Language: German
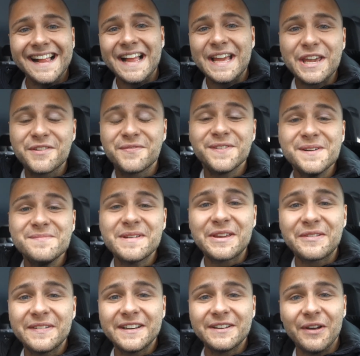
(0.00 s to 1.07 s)
ich fühle
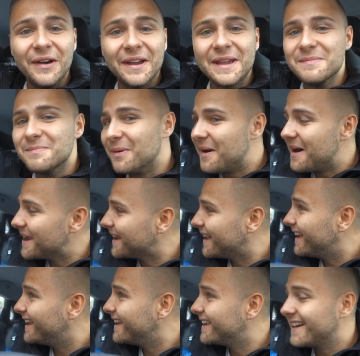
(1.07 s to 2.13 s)
mich wie neu geboren,
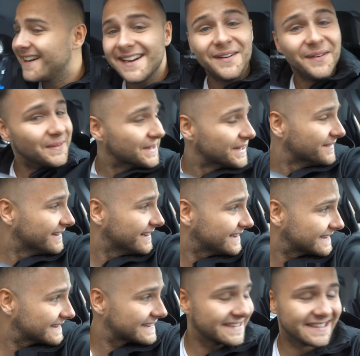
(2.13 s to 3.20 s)
Alter. Ohne
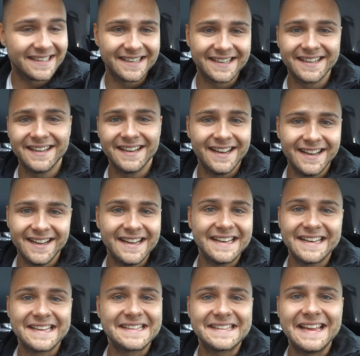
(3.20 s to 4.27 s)
Witz.
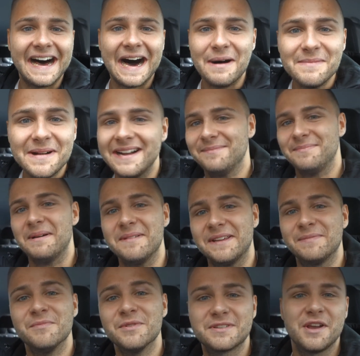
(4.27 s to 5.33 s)
Das ist der Hammer.
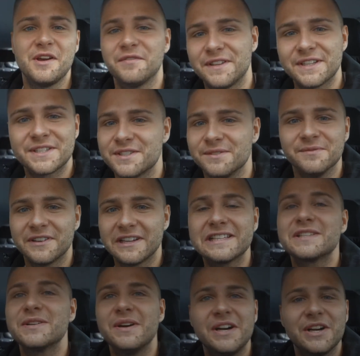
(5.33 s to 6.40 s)
Ich muss öfters zum
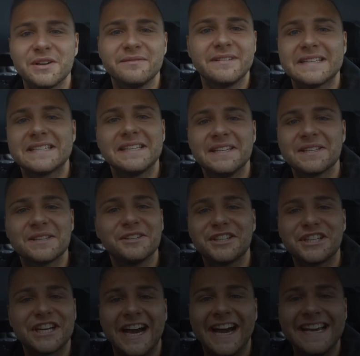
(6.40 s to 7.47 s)
Friseur. Irgendwann sieht es so
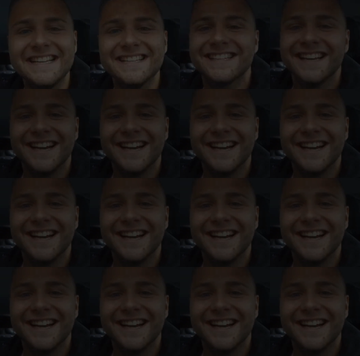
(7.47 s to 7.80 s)
scheiße